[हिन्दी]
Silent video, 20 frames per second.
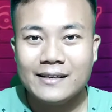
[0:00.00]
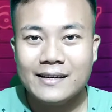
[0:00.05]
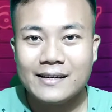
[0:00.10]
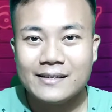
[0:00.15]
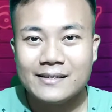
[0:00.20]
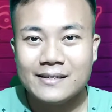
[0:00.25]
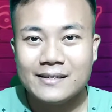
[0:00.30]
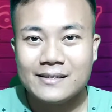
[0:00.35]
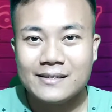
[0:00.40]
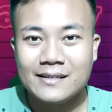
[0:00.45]

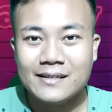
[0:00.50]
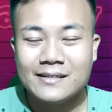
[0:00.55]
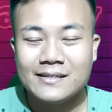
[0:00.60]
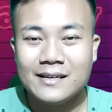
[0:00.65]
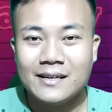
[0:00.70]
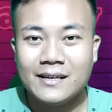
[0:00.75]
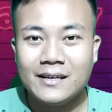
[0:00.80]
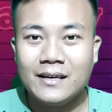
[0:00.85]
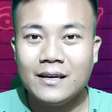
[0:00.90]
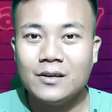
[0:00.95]
एक्सेस के
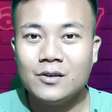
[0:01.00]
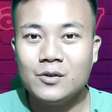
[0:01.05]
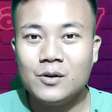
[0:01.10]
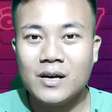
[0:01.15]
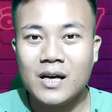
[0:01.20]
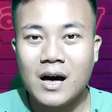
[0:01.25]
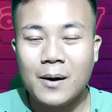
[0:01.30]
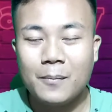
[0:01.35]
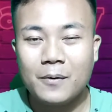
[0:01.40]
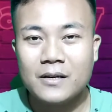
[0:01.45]
जरिए जो है
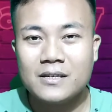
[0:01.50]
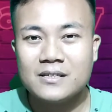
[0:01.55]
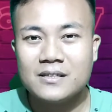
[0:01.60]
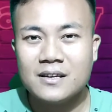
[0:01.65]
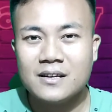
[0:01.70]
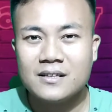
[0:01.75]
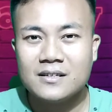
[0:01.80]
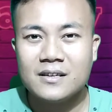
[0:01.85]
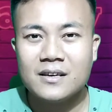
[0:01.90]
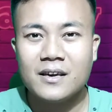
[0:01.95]
आप किस
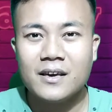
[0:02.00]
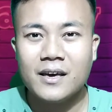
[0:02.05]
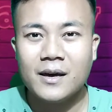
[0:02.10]
तरह से